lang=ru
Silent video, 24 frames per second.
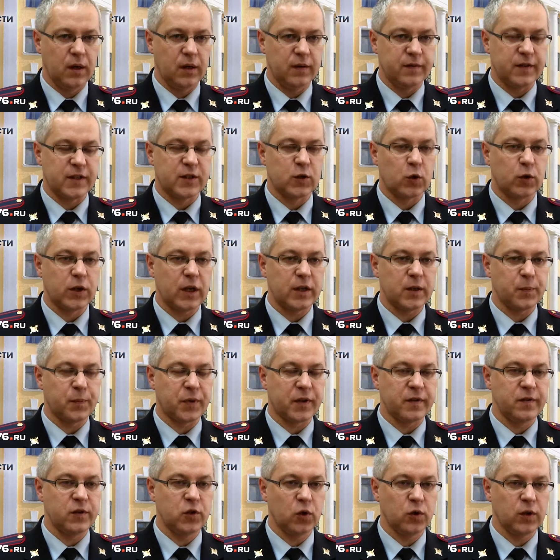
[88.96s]
В результате
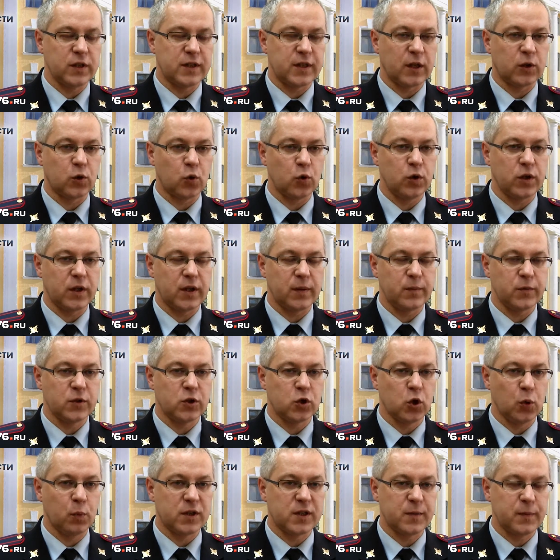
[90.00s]
проведенной сотрудниками
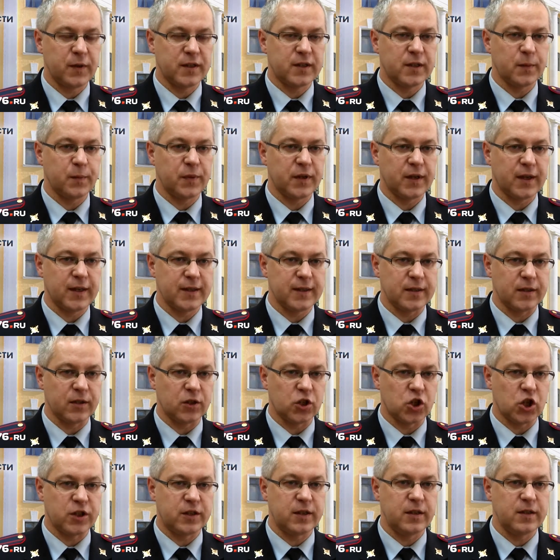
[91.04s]
СОБР спецоперации
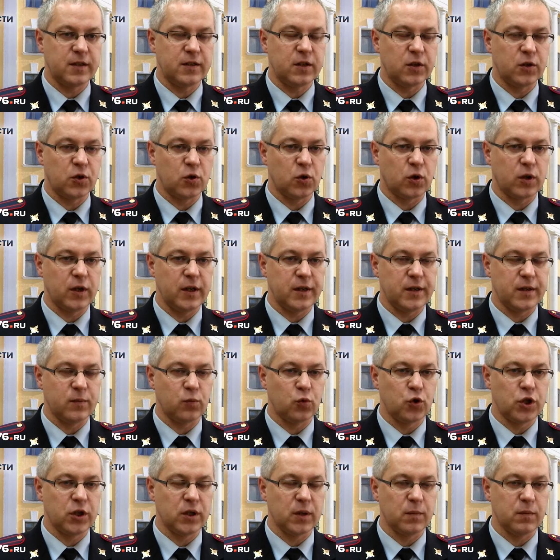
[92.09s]
63-летний
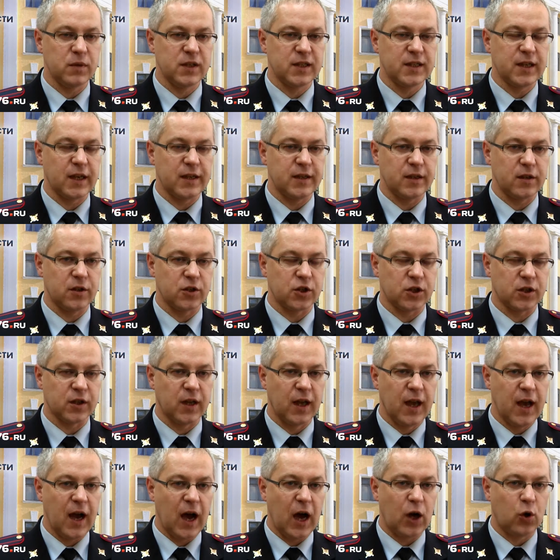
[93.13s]
мужчина был задержан.
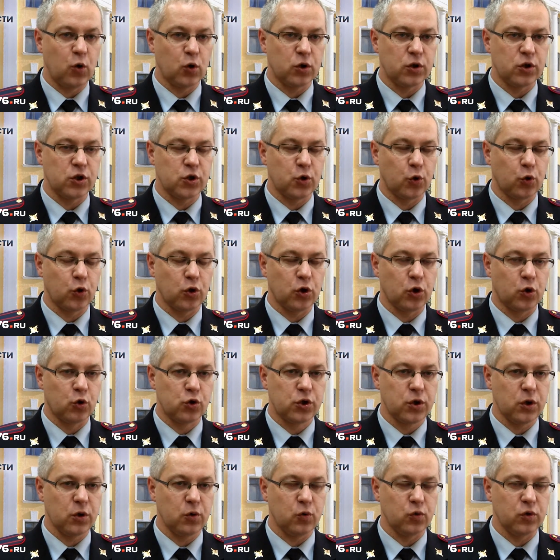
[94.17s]
Охотничье
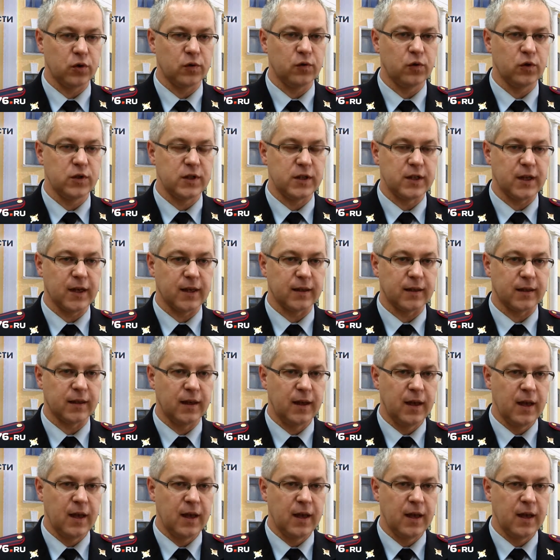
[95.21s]
ружье у него изъято.